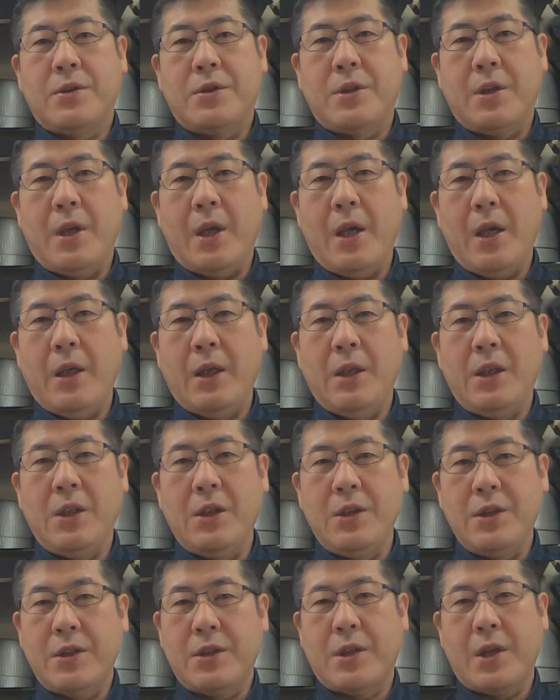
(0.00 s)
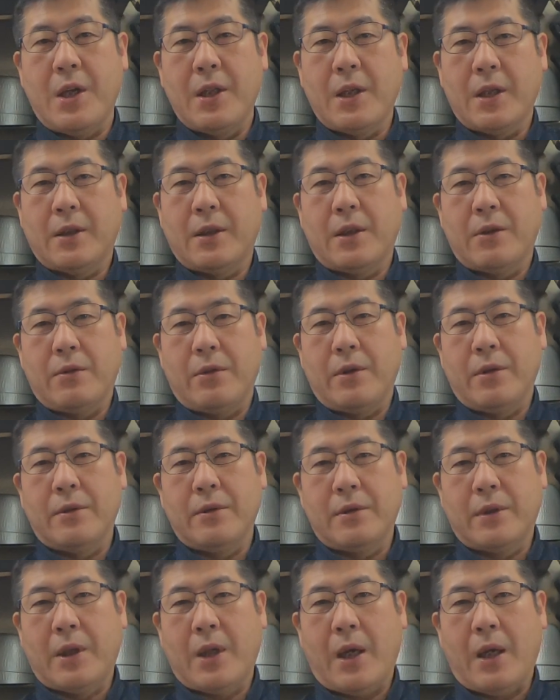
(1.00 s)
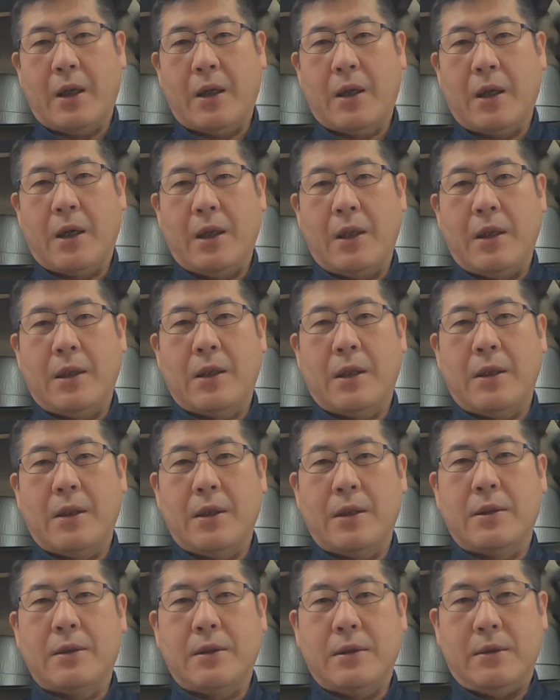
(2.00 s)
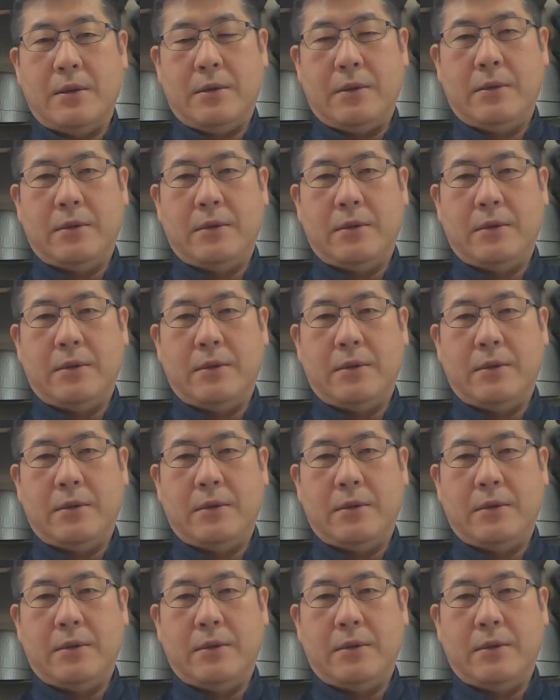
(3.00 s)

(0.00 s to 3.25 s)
全員陰性だったという結果が出たんです